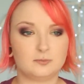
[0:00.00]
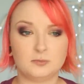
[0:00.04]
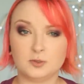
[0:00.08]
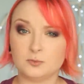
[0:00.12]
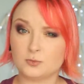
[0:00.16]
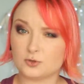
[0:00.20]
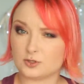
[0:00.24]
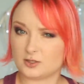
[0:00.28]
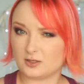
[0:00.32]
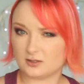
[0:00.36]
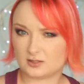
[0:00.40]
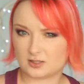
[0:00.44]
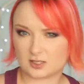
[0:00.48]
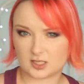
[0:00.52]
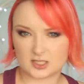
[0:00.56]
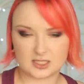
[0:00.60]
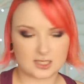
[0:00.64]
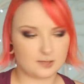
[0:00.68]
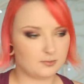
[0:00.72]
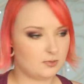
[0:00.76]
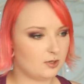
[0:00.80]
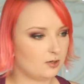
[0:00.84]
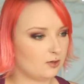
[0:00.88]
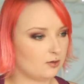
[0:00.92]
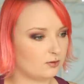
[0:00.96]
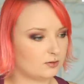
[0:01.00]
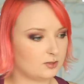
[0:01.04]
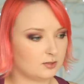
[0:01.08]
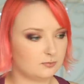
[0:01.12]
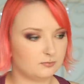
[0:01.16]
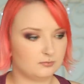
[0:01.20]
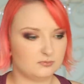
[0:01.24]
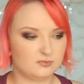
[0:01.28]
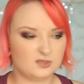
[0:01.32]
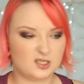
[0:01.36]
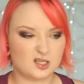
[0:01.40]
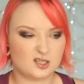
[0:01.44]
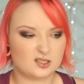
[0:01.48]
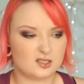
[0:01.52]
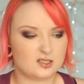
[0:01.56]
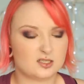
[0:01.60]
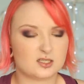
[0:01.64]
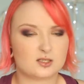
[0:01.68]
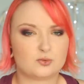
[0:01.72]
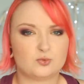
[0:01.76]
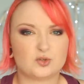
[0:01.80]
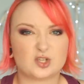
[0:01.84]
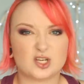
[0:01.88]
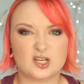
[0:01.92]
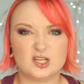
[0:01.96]
Mimo, że czasami o tym nigdy
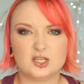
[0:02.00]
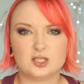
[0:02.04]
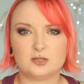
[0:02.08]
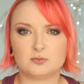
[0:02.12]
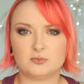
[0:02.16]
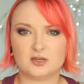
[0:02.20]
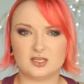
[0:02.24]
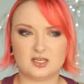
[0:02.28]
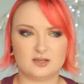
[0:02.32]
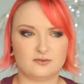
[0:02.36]
nie słyszeliśmy,